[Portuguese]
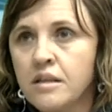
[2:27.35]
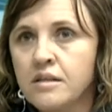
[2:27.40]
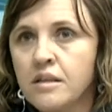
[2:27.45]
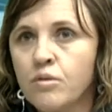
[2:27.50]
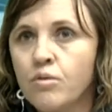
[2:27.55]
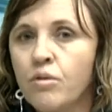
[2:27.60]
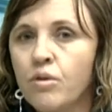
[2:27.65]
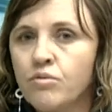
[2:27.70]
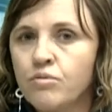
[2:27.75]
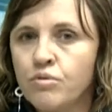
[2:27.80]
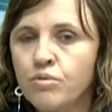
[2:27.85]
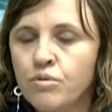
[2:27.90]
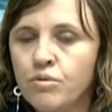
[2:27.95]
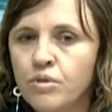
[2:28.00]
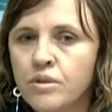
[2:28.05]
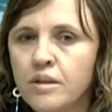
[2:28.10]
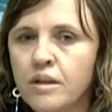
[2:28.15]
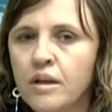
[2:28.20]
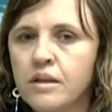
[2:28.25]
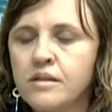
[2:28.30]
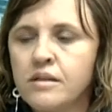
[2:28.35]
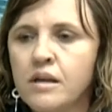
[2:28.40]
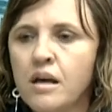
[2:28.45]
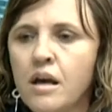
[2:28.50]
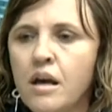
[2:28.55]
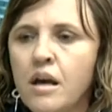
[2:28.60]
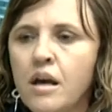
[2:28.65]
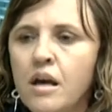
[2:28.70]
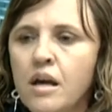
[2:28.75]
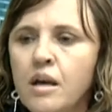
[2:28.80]
são condutas
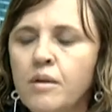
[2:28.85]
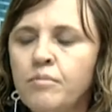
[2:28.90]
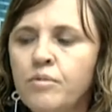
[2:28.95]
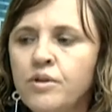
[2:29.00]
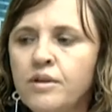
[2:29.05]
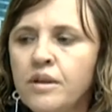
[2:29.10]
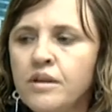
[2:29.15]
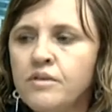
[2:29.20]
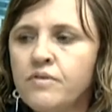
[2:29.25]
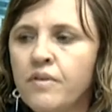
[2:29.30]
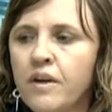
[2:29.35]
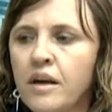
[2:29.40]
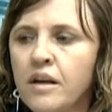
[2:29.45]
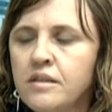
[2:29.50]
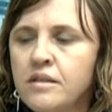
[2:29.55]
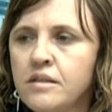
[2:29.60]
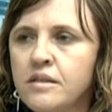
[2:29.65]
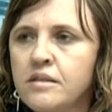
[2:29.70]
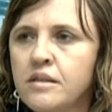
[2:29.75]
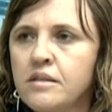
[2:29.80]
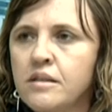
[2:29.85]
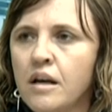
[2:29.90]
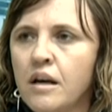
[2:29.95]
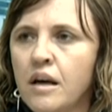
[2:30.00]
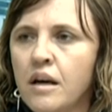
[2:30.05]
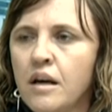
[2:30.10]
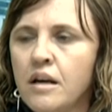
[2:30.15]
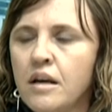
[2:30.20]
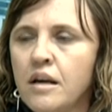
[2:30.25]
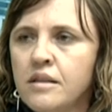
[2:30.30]
e muitas vezes
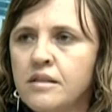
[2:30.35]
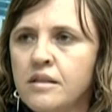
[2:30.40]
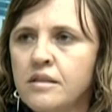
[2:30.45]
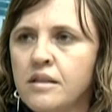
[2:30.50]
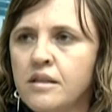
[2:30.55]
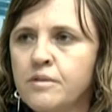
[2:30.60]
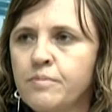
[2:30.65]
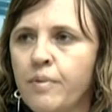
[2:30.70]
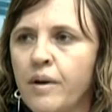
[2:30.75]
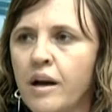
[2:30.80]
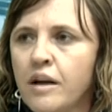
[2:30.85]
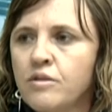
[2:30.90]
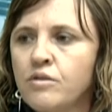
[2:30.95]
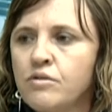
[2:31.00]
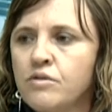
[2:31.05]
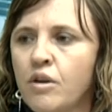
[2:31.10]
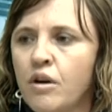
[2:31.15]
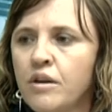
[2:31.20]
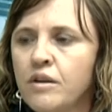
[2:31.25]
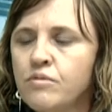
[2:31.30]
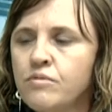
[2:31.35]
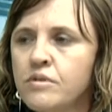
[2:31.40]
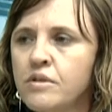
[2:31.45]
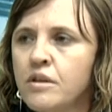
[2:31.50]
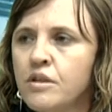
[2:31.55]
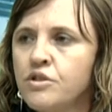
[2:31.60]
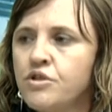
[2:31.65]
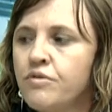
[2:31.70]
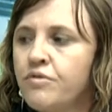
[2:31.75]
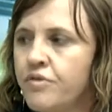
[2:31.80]
é, esses aspectos
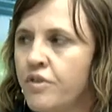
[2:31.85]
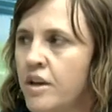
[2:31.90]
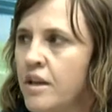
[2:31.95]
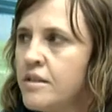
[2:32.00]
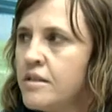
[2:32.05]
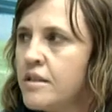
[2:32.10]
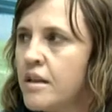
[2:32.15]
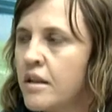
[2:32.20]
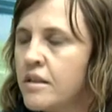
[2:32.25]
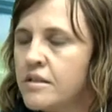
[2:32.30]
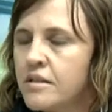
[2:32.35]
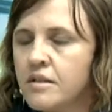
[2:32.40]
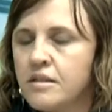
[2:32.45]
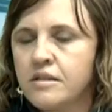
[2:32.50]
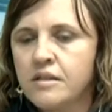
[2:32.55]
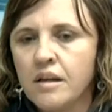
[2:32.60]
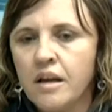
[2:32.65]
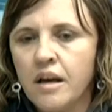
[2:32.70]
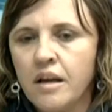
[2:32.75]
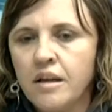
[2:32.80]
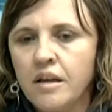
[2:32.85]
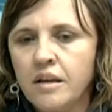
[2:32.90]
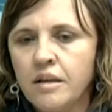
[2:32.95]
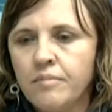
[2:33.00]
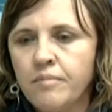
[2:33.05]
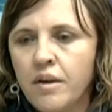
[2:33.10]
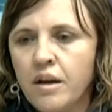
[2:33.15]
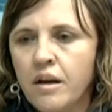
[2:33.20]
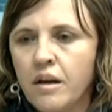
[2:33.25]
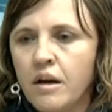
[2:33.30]
tornam-se difíceis de serem